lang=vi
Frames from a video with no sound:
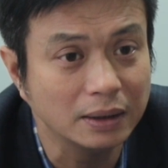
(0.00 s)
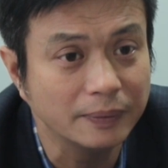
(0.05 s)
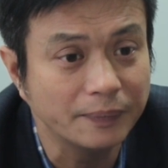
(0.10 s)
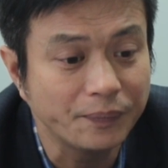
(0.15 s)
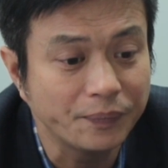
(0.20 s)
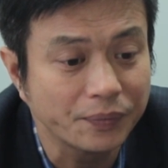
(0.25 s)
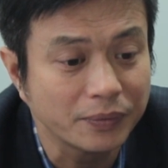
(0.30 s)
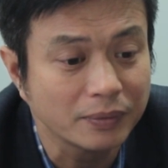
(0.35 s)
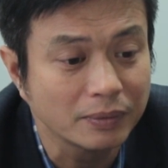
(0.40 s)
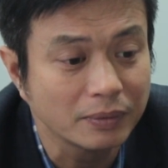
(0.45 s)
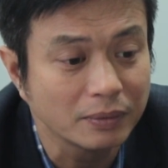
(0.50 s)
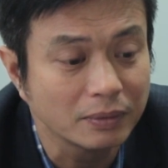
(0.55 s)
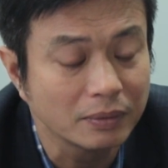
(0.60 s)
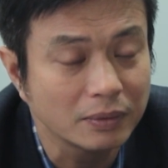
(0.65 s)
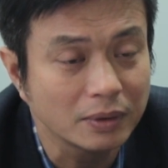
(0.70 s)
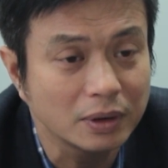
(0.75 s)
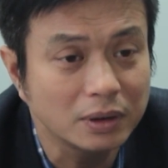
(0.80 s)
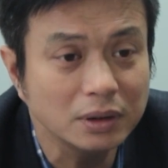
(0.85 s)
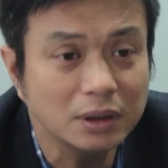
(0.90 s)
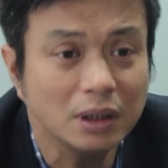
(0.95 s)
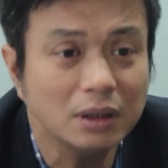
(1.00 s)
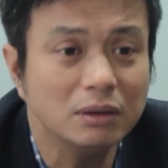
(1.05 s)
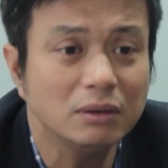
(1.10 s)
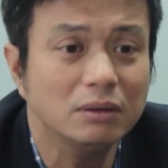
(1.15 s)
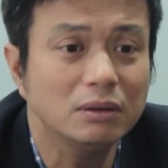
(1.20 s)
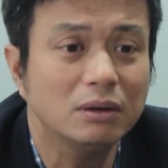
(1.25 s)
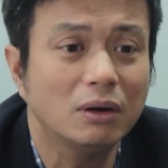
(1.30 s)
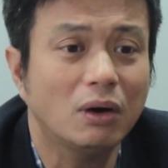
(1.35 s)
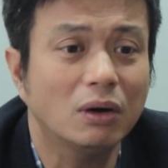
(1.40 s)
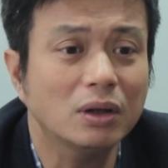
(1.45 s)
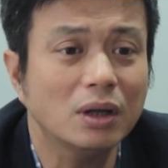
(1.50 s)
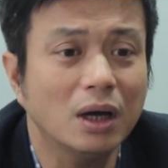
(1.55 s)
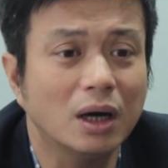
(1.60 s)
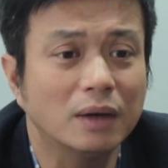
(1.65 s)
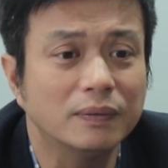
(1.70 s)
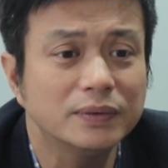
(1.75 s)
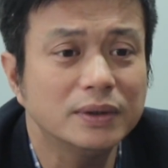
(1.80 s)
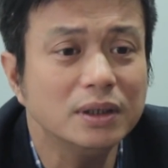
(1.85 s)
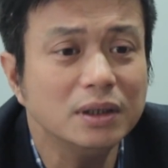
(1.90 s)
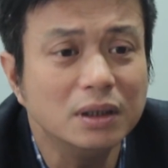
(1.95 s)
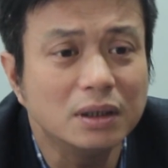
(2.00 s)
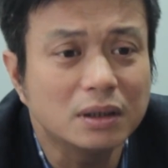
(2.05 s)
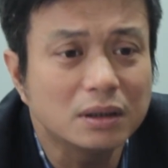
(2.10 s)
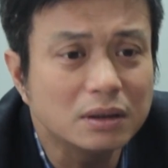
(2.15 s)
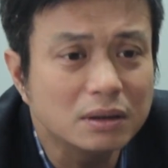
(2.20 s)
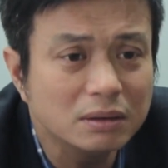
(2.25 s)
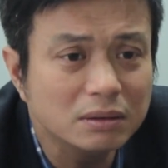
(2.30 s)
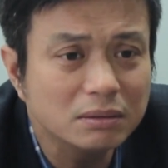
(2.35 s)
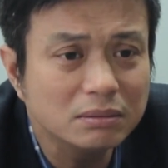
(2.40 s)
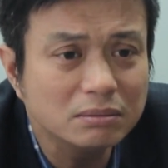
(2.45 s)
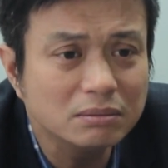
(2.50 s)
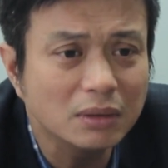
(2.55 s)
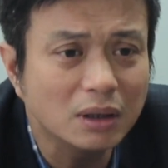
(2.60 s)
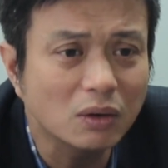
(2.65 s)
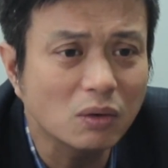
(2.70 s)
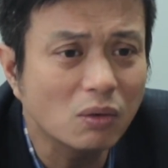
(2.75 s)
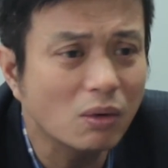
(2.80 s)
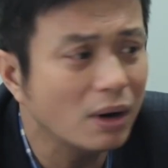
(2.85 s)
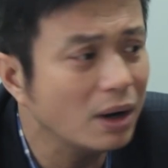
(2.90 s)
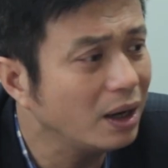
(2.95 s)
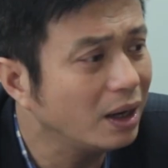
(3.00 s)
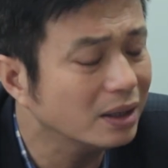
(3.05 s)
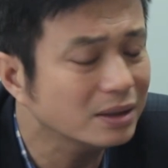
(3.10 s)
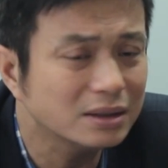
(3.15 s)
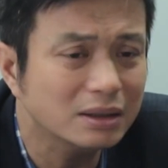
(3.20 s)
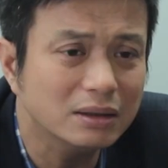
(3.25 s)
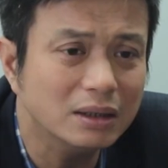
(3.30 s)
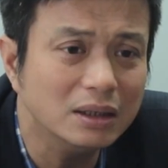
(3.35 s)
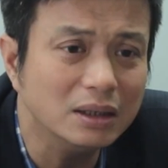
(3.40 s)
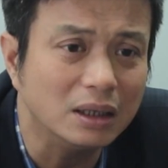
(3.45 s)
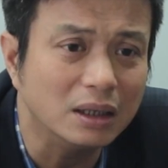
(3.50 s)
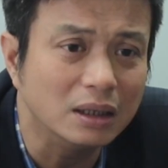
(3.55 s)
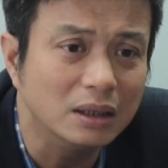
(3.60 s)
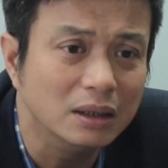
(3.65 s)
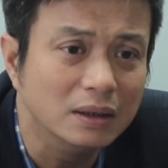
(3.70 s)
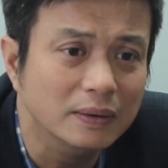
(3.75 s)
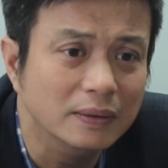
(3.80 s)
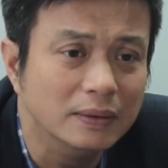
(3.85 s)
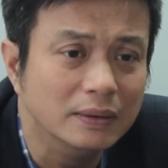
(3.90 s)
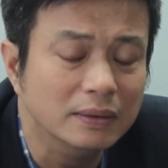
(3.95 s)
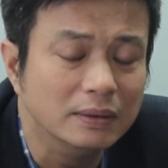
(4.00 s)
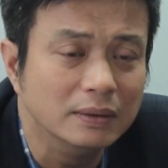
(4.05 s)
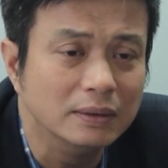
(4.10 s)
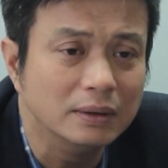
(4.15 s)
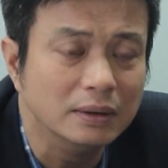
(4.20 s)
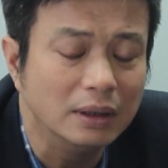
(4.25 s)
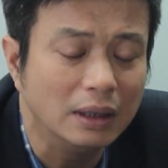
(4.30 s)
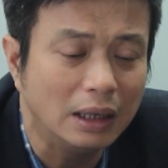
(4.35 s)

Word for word: Đỗ Minh Đường, không ngần ngại, anh đã liên hệ đặt lịch khám cùng lương y Đỗ Minh Tuấn.